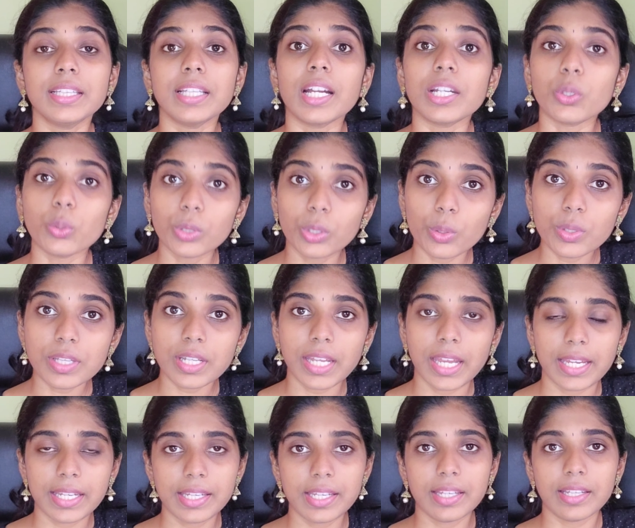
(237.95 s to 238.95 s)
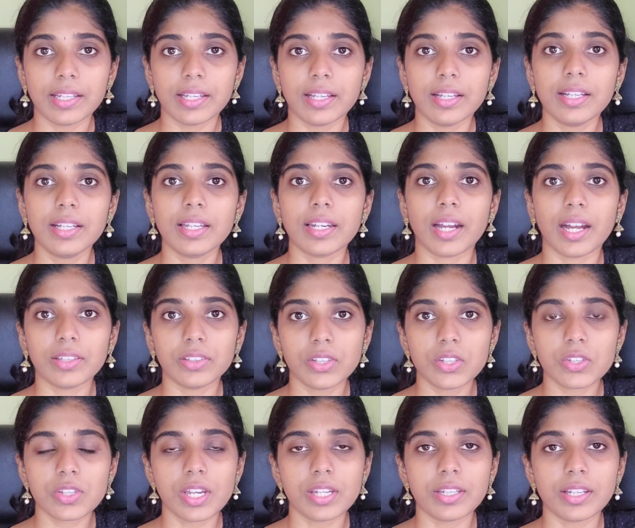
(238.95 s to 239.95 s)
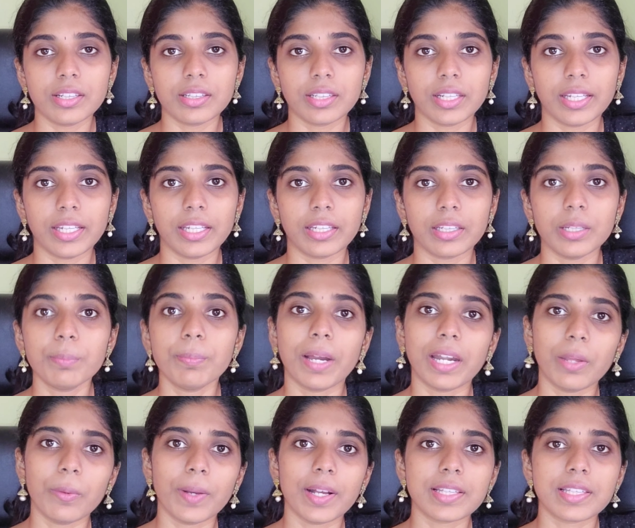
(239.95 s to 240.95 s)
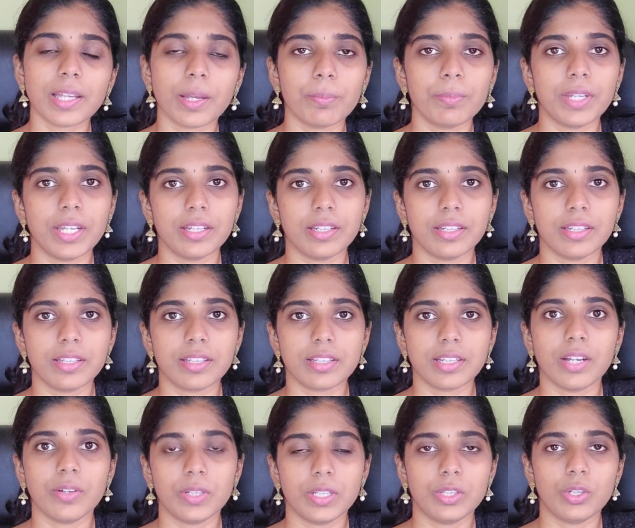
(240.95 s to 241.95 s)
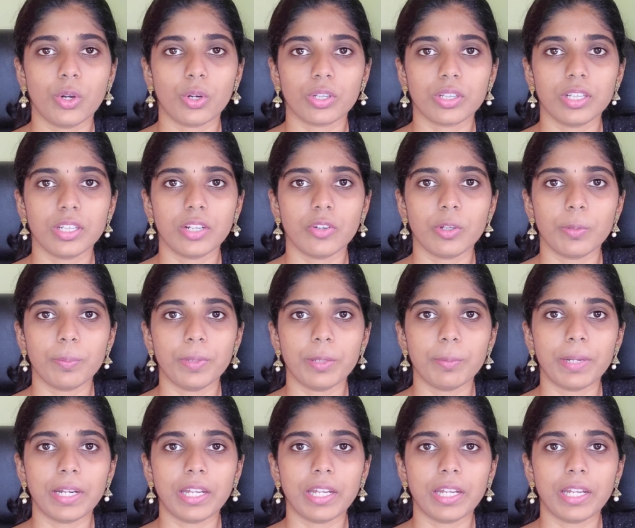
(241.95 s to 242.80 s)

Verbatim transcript: நான் டூ தௌசண்ட் எயிட்டீனில் ராஜன்ஸ் டென்டல் கிளினிக்னு மணிவாசகம் டென்டிஸ்ட் அவர் டாக்டர் அவர் பேர்